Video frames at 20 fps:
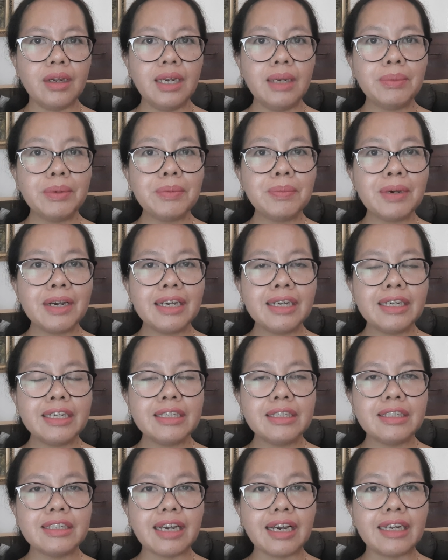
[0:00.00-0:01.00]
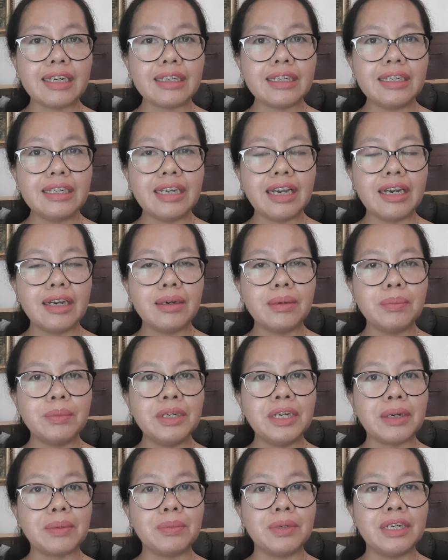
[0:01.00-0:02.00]
lebih baik cari yang
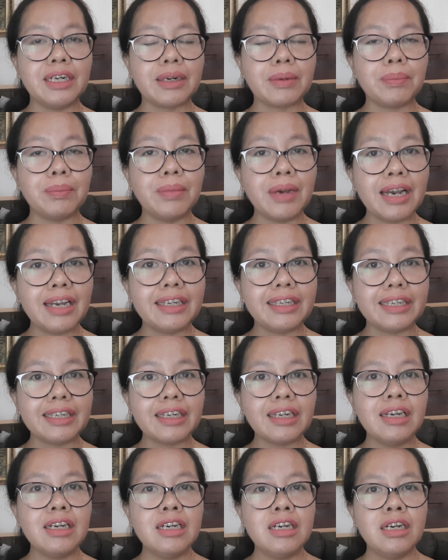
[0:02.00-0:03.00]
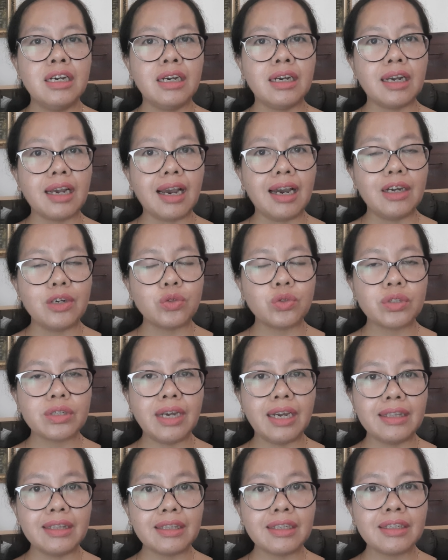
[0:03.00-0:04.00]
benar-benar baik. Nggak harus
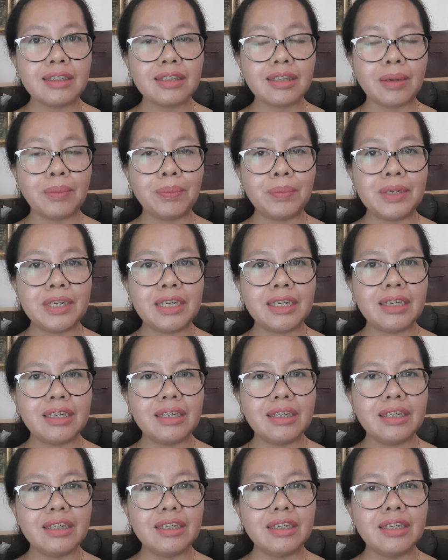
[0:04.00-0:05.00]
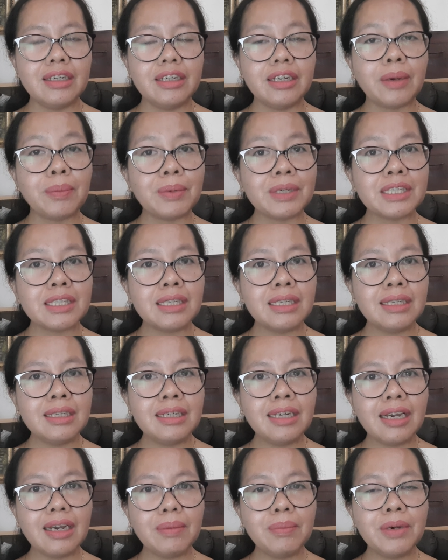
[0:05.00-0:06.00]
ganteng tapi yang pasti
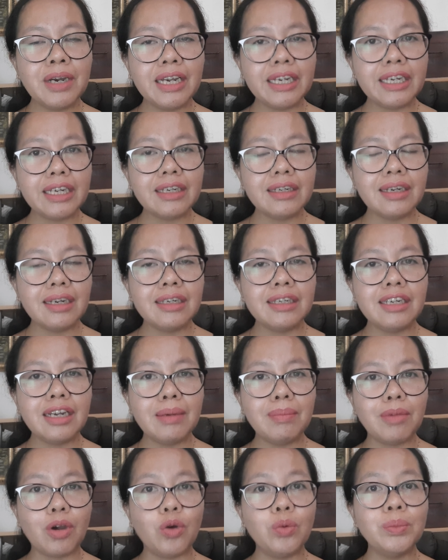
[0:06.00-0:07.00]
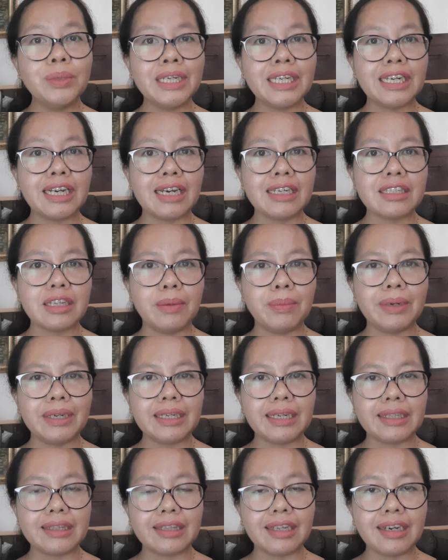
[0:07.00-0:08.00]
dia baik dan dia mau menikah sama
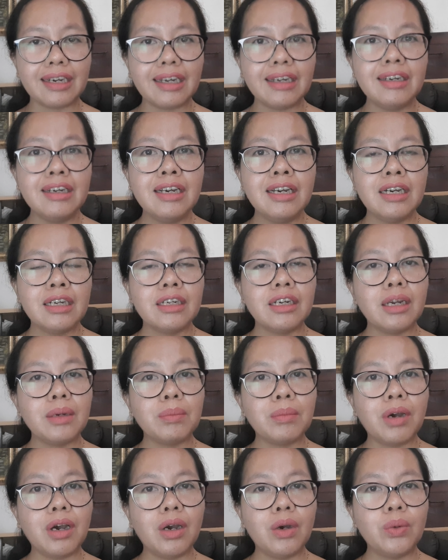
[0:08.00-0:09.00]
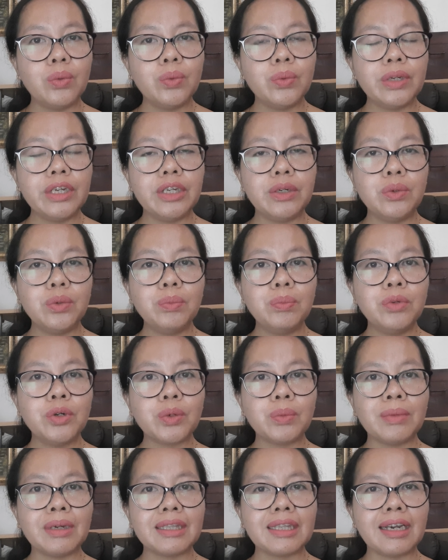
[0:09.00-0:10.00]
kita dan mau hidup
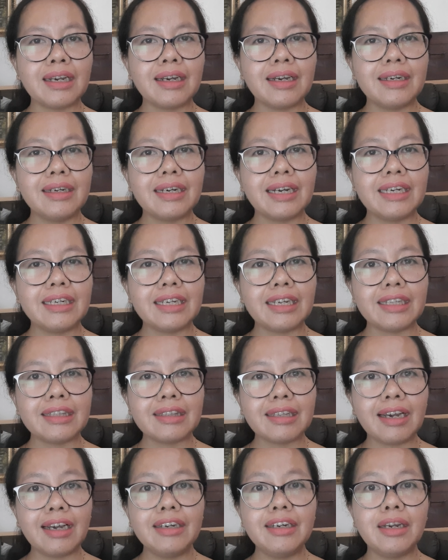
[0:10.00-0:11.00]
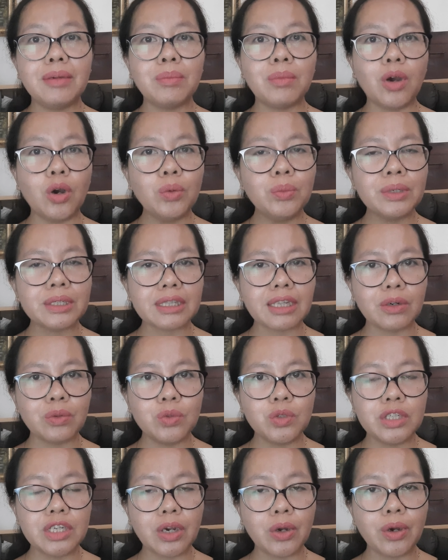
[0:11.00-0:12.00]
berumah tangga dengan kita dan mau
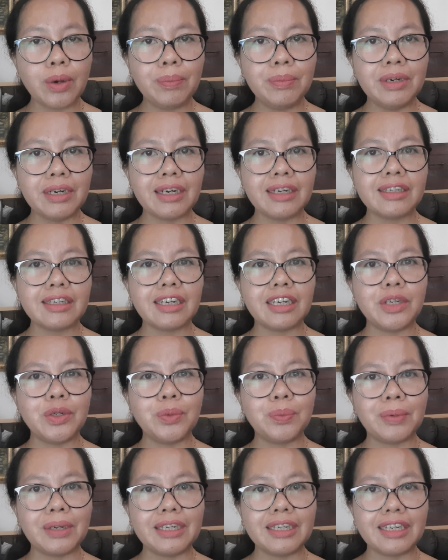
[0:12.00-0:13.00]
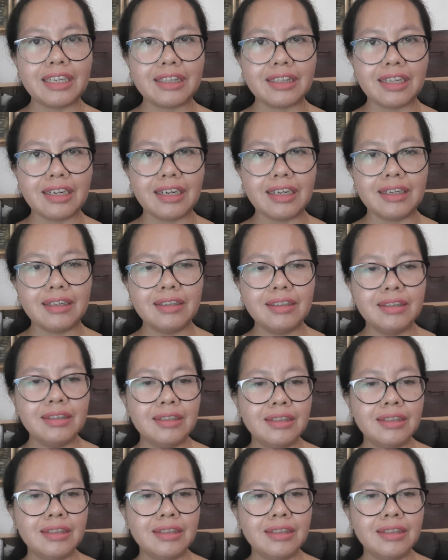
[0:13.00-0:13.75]
bertanggung jawab dengan kehidupan kita.